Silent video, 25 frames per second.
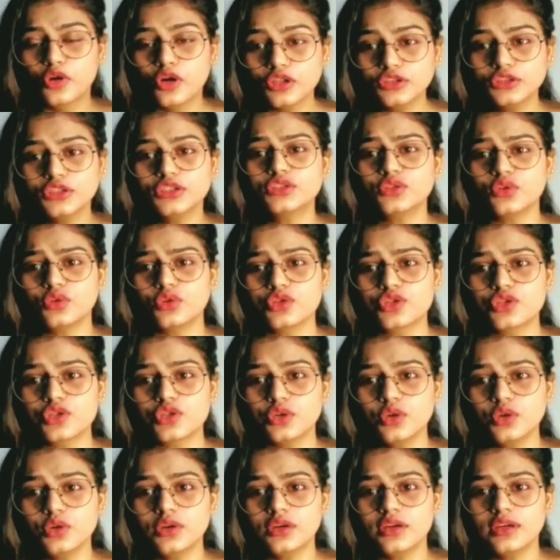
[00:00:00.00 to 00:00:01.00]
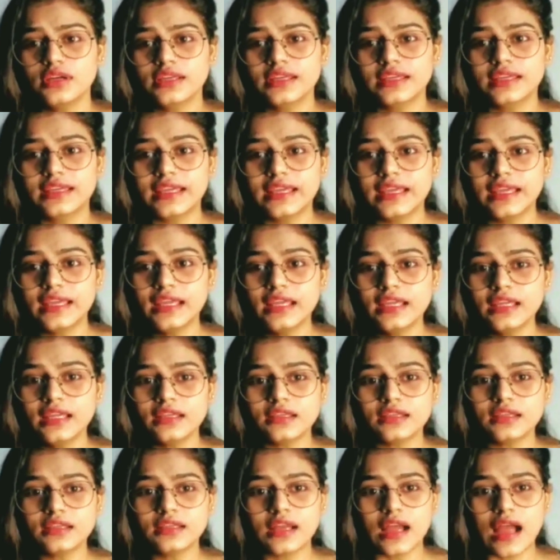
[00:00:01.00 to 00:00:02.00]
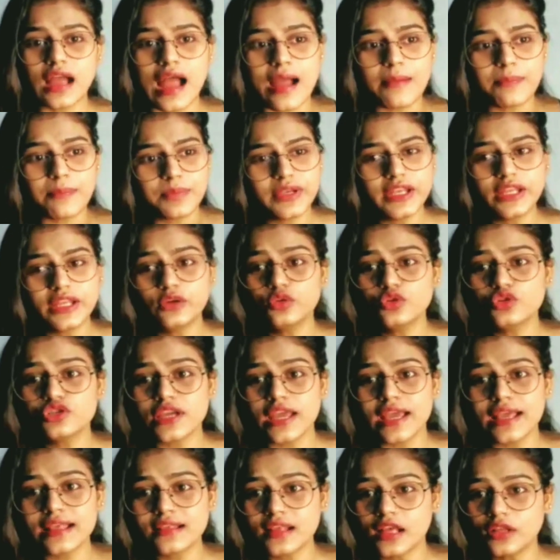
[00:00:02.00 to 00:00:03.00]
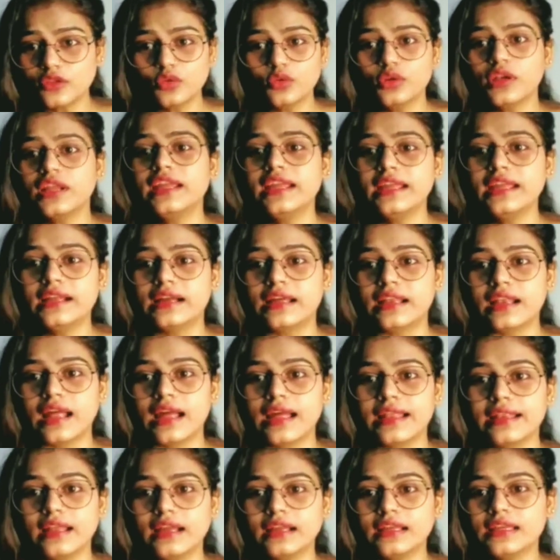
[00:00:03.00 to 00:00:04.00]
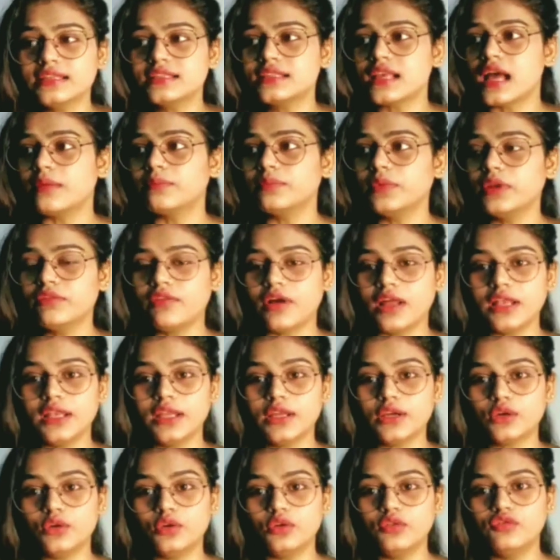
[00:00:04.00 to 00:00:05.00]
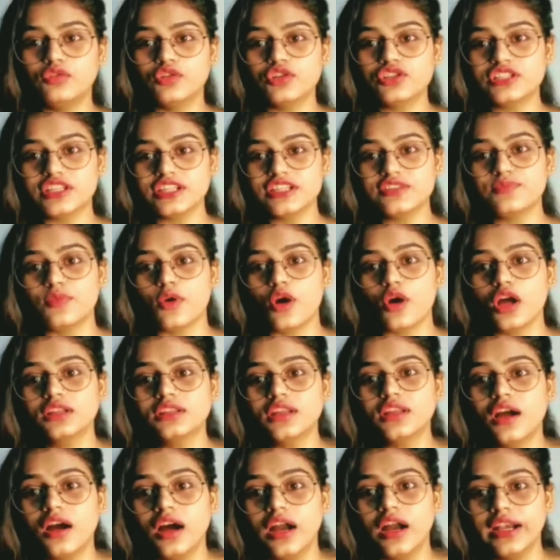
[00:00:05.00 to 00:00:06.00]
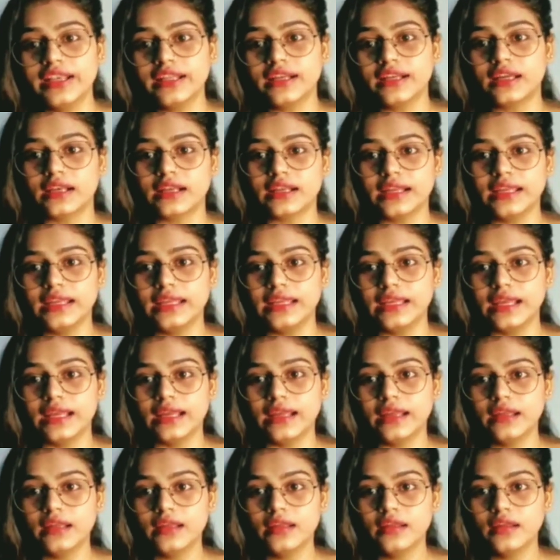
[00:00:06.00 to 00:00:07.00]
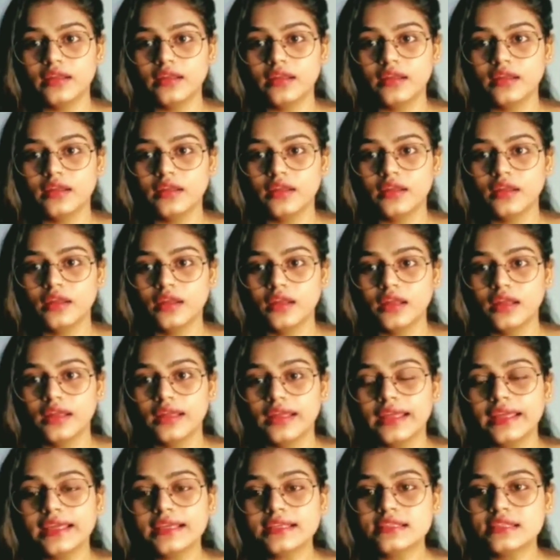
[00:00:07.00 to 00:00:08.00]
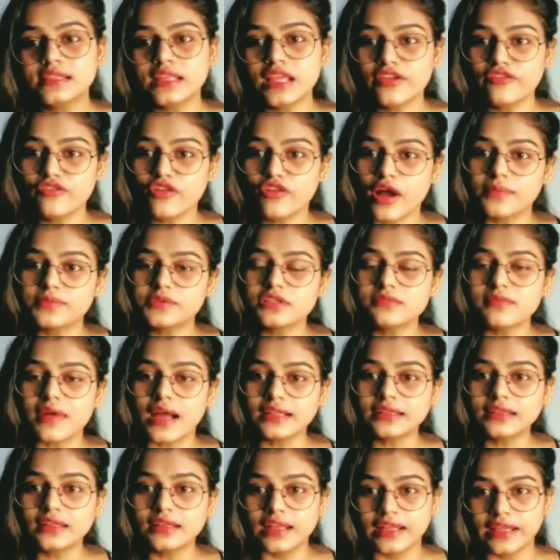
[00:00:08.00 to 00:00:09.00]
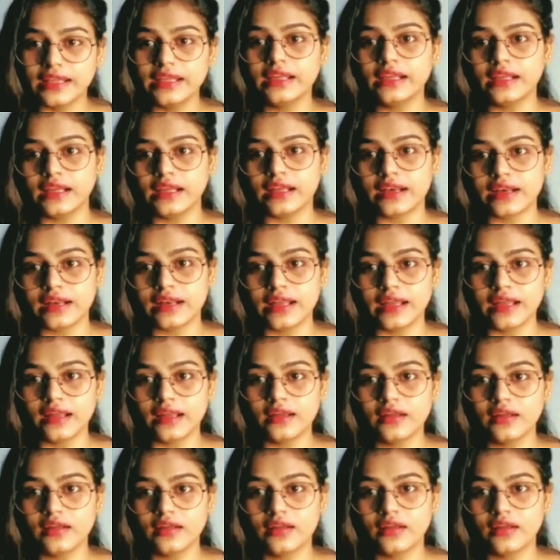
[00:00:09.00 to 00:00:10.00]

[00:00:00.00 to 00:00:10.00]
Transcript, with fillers: खुद सोचो कि आपने कुछ ऐसा तो नहीं करा है ना कि सामने वाले को वो चीज़ बहुत हर्ट कर गई है इसलिए वो आपसे बात नहीं कर रहा है